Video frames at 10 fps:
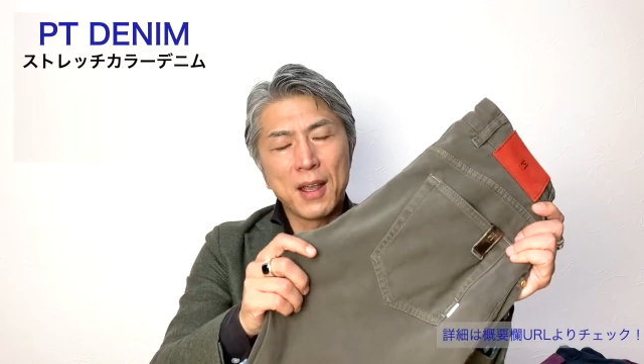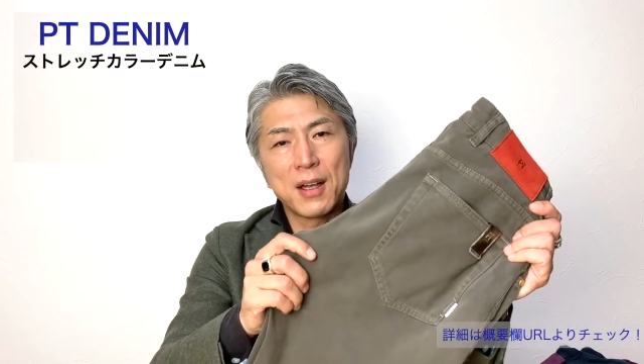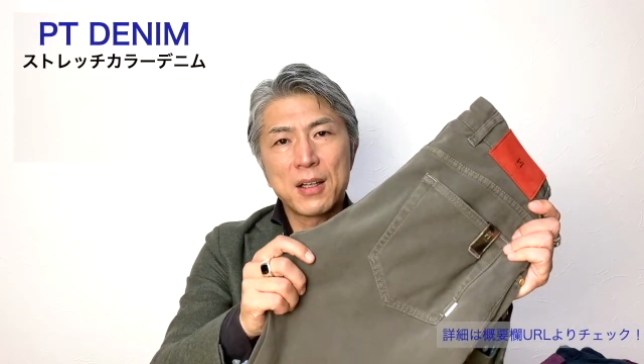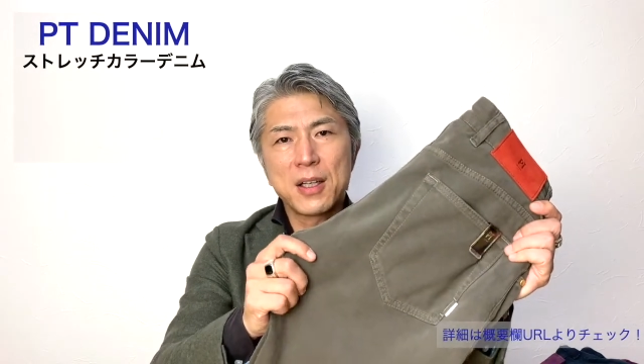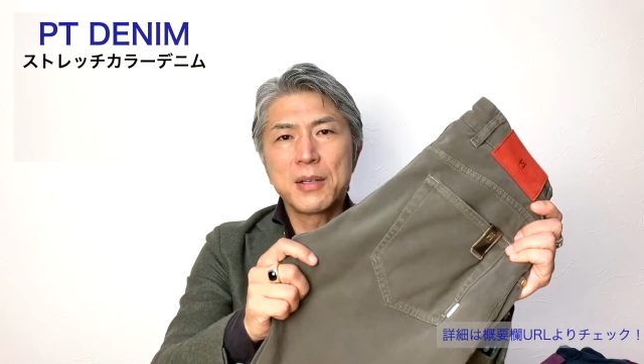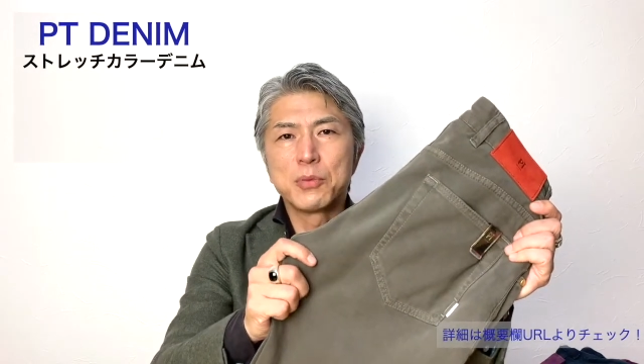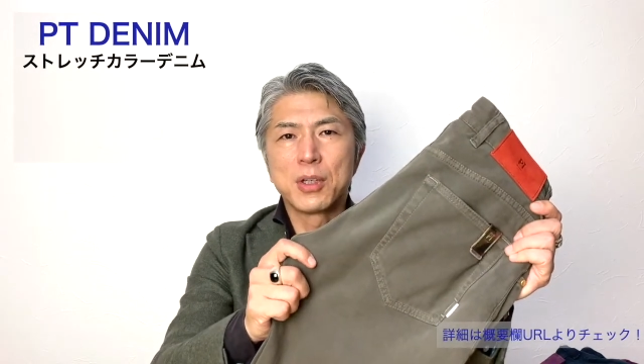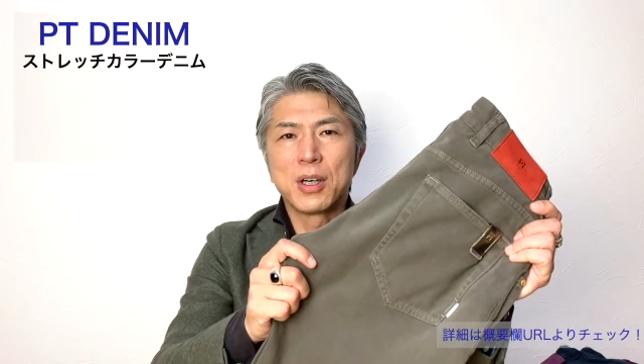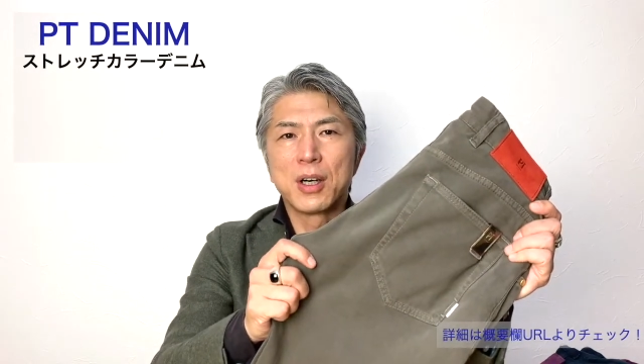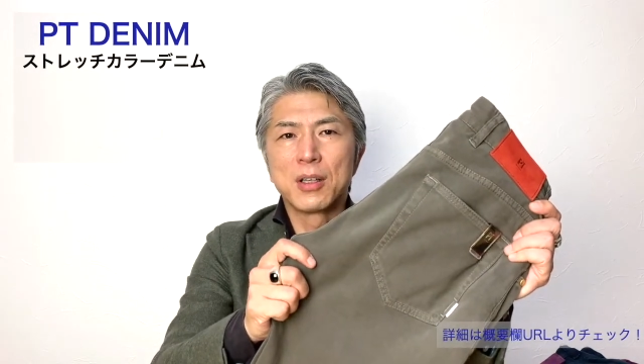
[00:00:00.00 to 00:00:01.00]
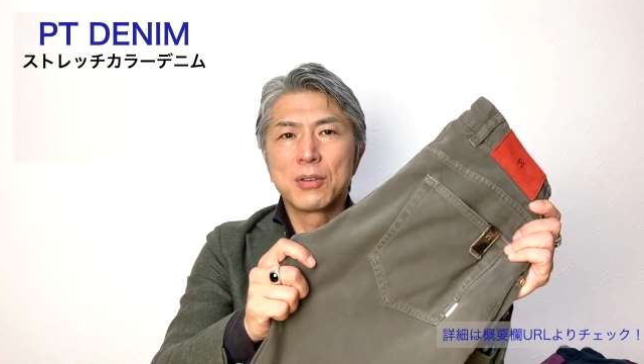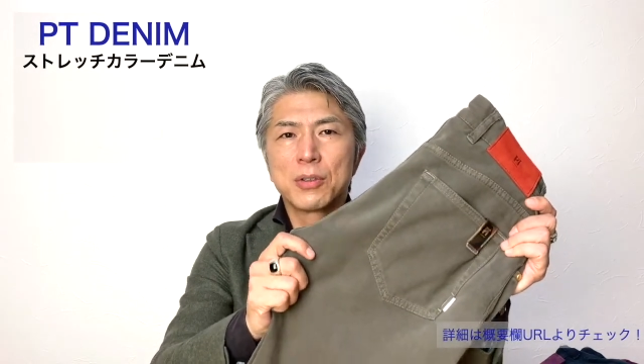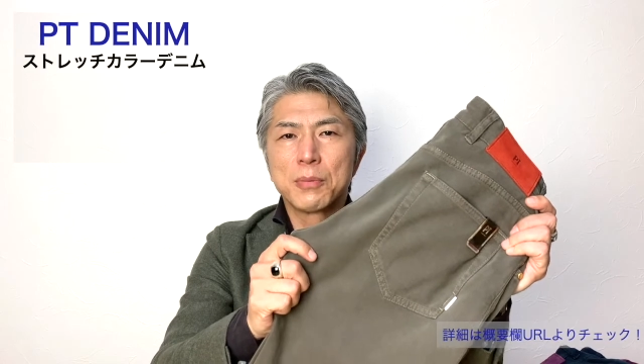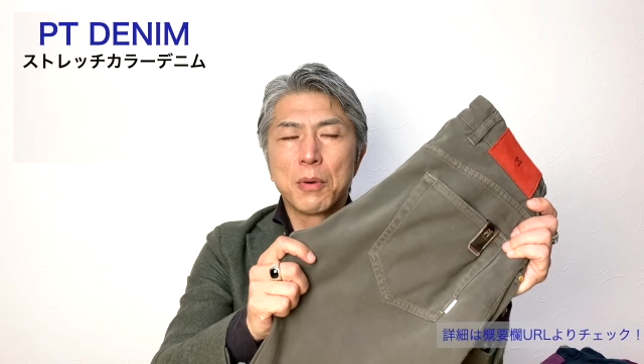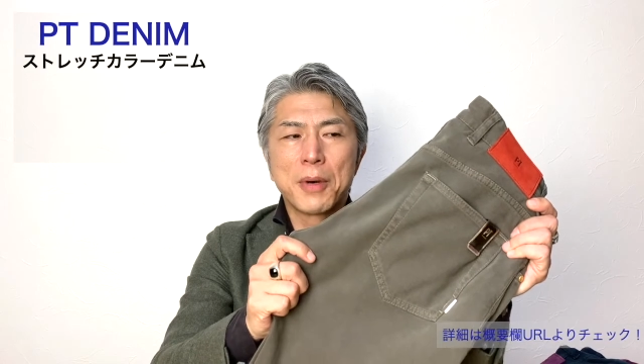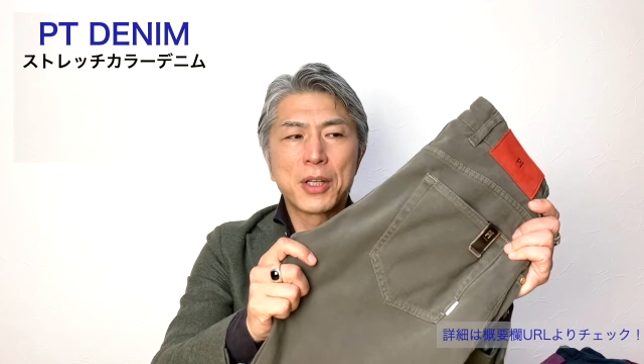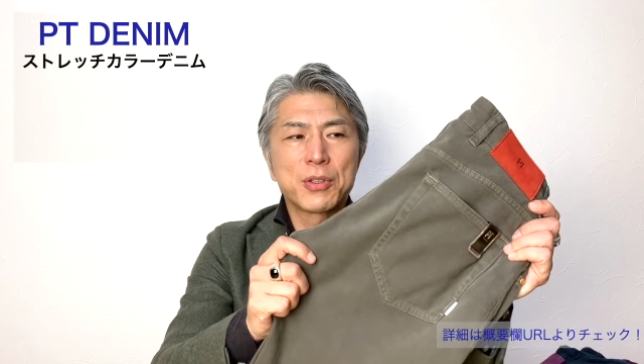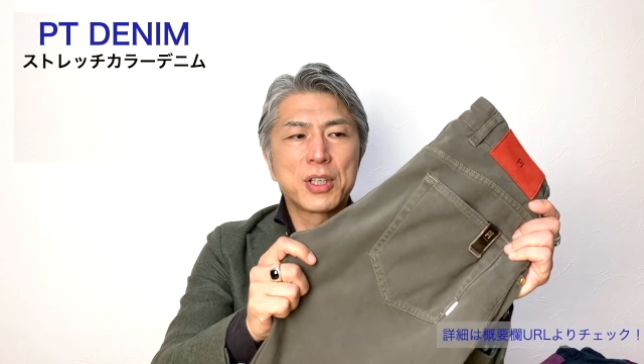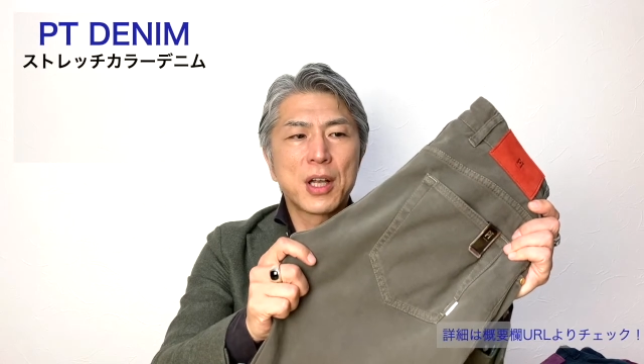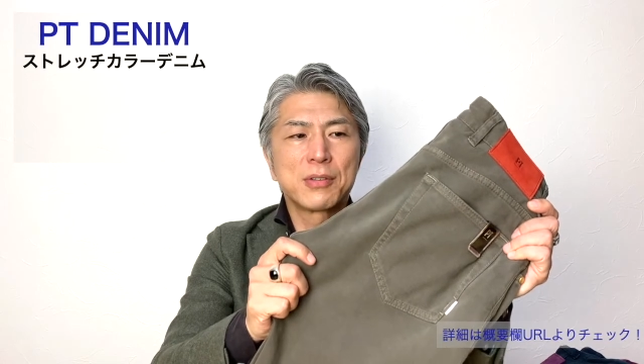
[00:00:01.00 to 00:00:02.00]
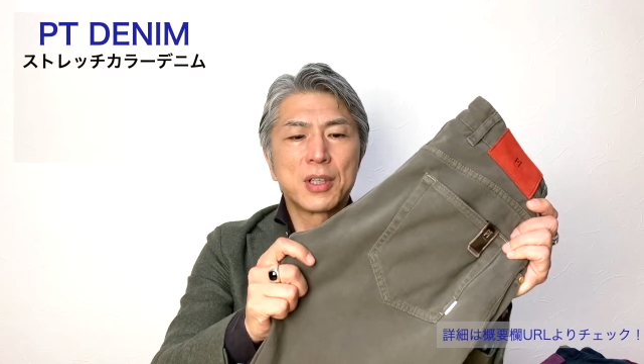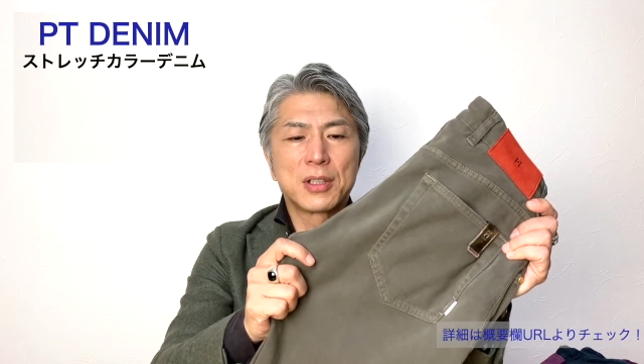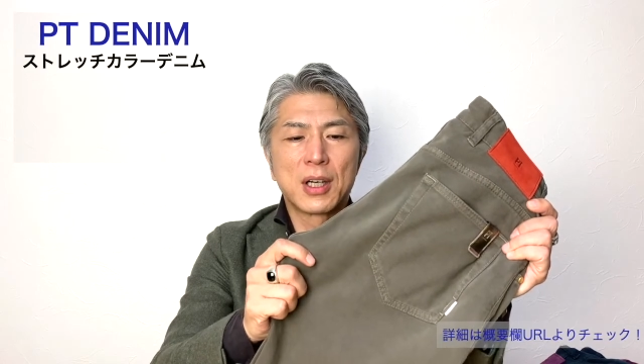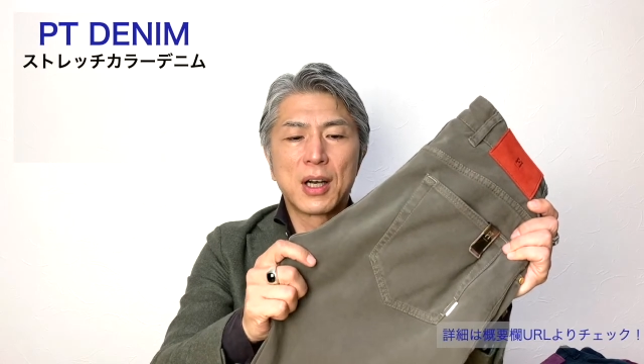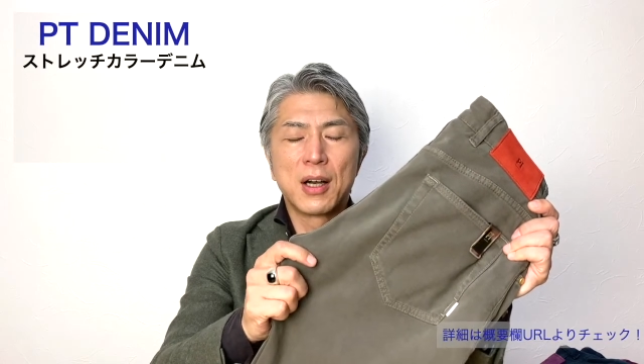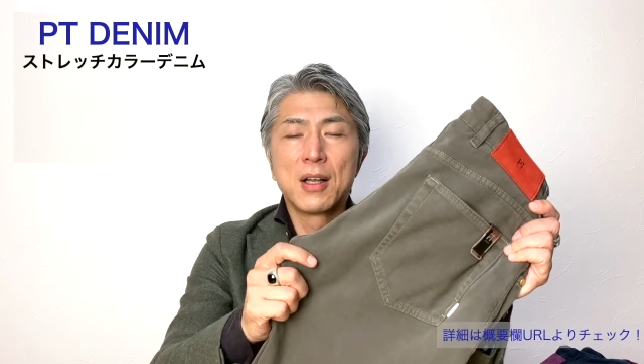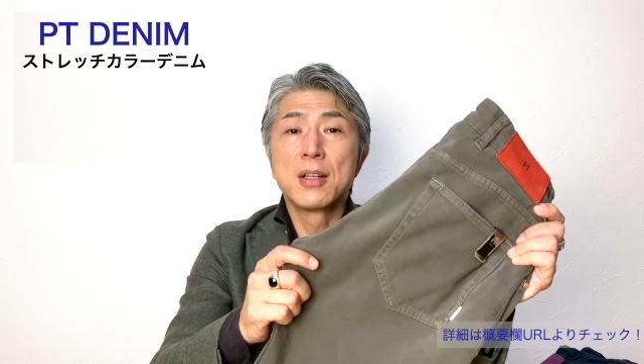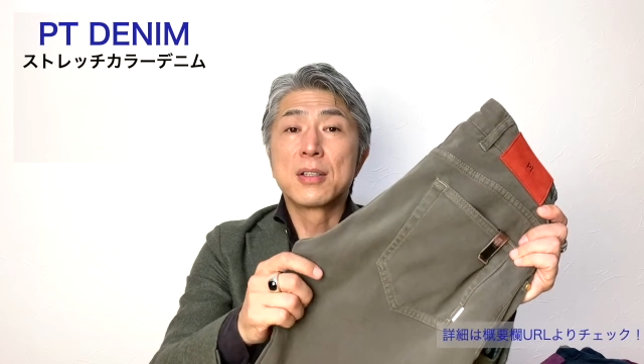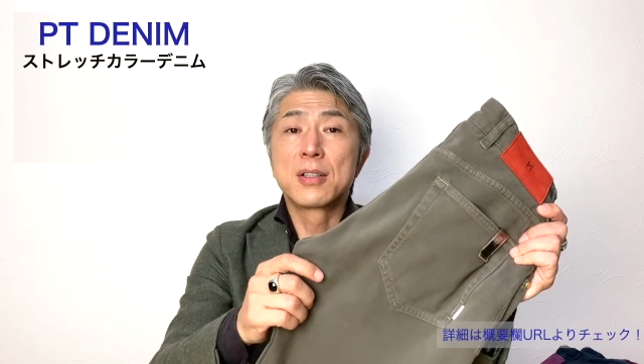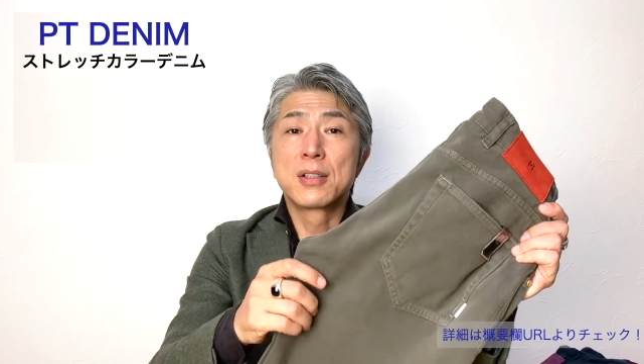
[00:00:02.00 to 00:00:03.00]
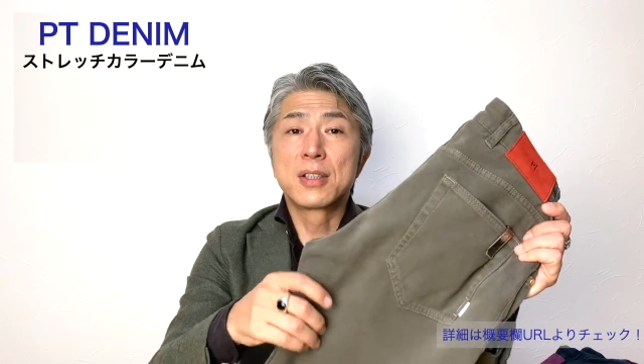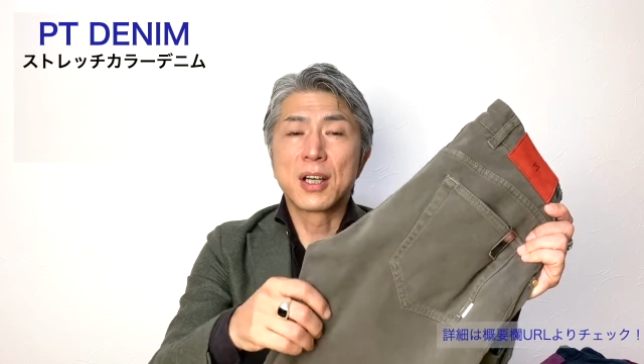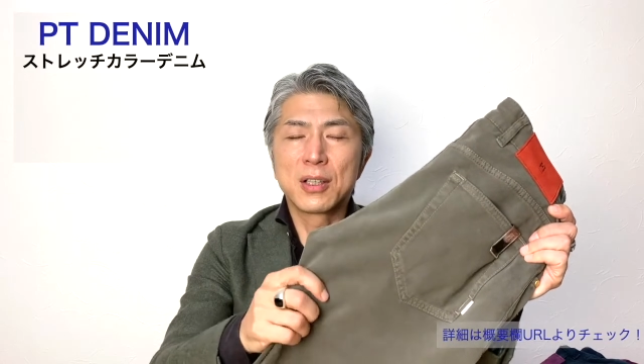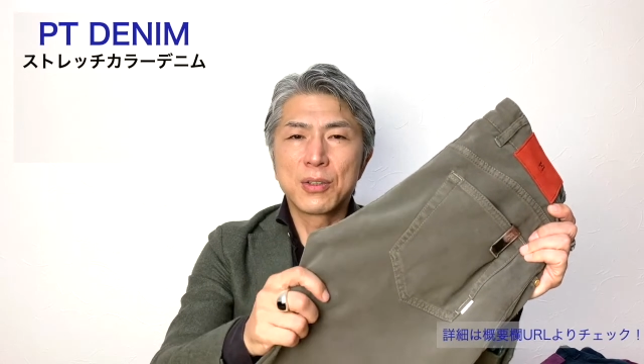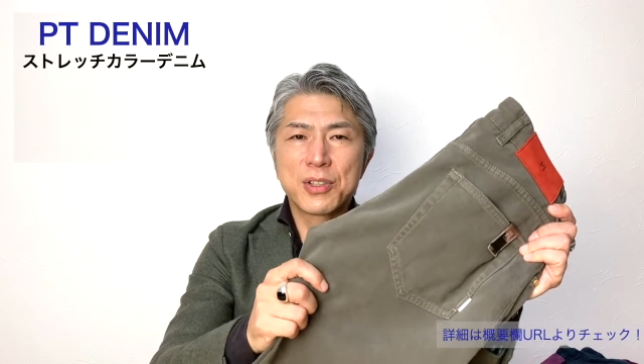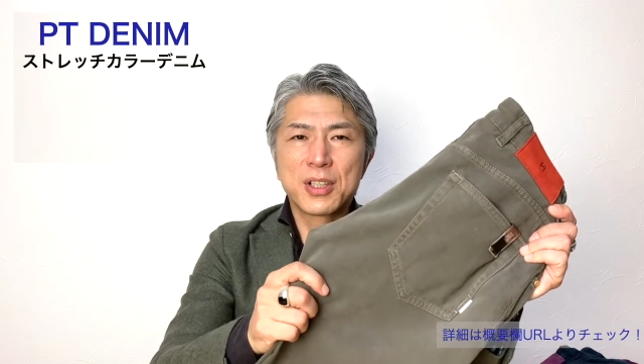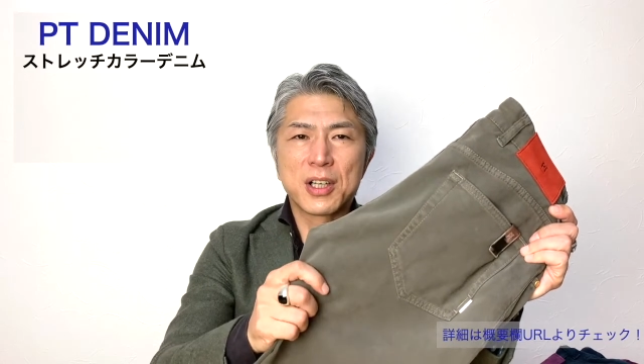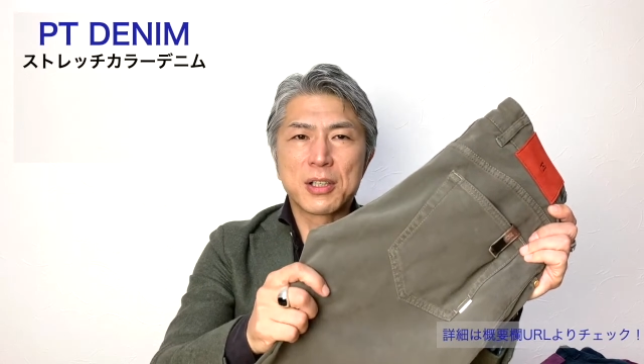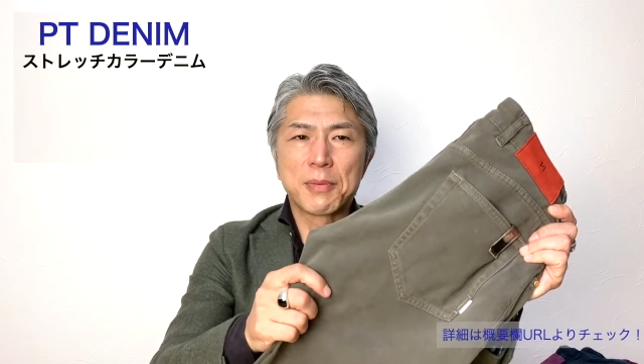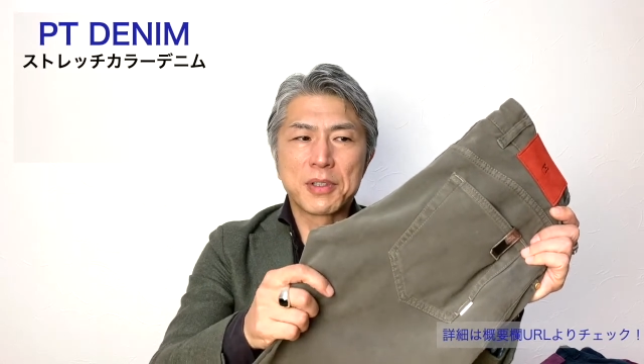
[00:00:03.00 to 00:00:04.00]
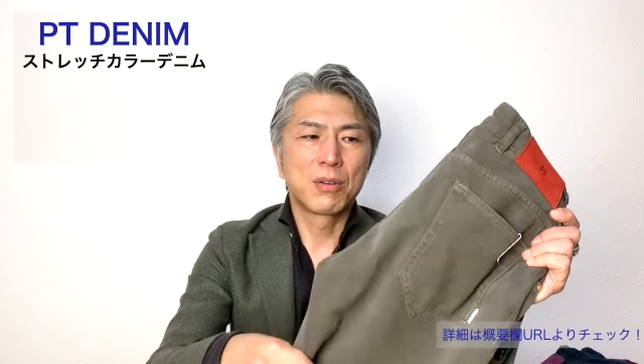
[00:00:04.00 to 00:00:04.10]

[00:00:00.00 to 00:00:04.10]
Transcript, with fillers: カラーデニムは当店も毎年やるんですが、ちゃんと進化してます。